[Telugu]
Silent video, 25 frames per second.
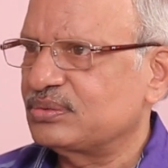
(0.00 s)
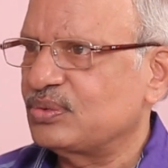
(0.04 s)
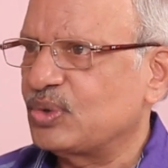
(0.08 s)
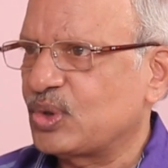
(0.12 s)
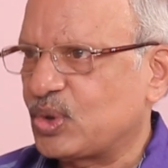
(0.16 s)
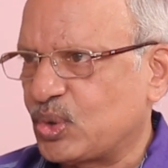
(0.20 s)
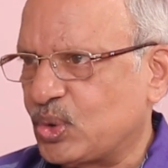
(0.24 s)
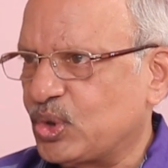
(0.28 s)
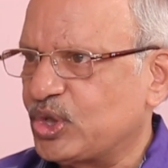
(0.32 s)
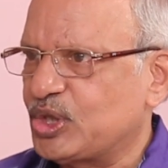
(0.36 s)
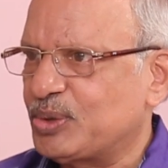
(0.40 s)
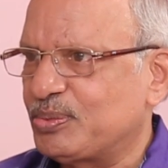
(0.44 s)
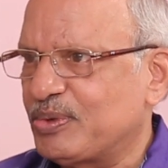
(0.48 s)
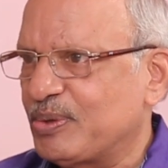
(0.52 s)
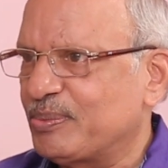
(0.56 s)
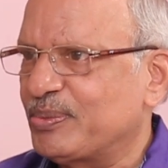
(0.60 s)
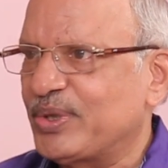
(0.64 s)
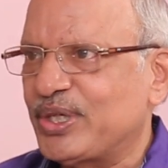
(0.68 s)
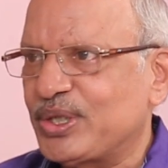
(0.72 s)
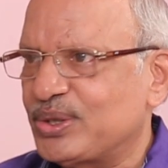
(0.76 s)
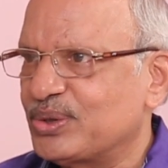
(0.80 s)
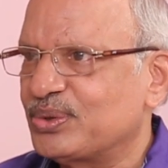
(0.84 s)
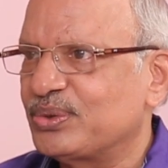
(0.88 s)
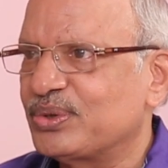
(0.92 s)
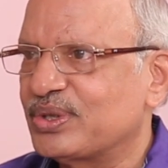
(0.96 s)
ఒక కోతి బొమ్మ
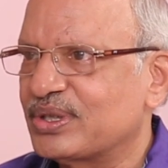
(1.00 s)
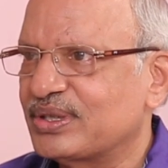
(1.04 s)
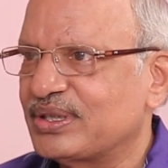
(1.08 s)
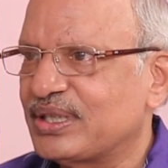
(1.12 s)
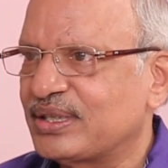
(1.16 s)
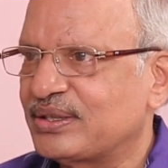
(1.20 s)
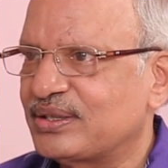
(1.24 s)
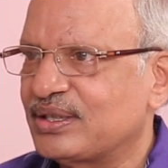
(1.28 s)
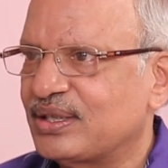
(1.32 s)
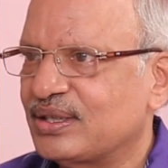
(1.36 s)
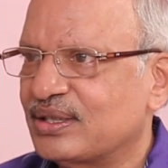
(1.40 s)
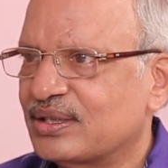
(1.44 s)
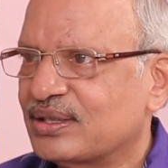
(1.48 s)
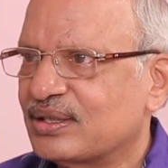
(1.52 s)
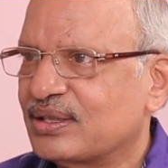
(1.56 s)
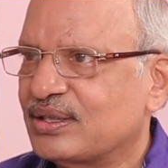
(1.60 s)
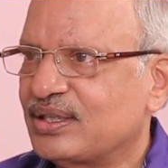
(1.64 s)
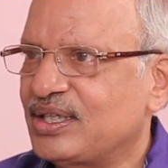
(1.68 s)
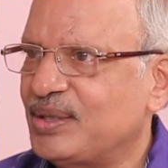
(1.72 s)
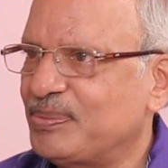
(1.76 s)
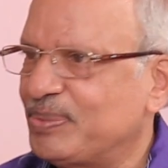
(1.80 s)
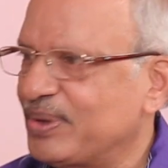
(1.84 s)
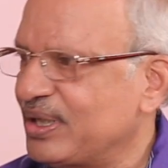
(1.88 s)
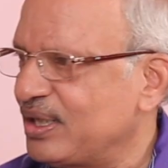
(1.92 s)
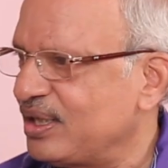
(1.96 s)
ఏదో ఉంటుంది అంతే
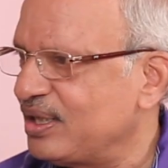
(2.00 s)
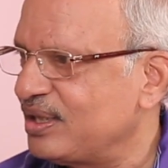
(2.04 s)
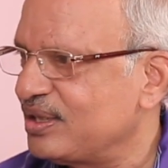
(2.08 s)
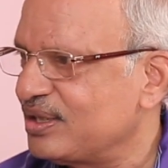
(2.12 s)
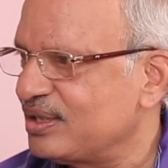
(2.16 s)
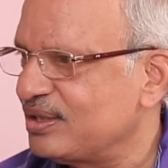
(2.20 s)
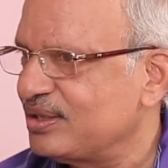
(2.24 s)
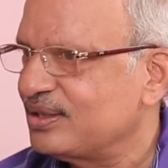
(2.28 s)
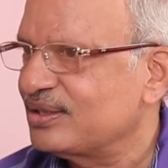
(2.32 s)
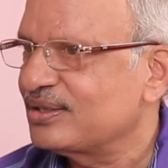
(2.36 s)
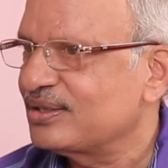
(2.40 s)
నీ పేరేంటి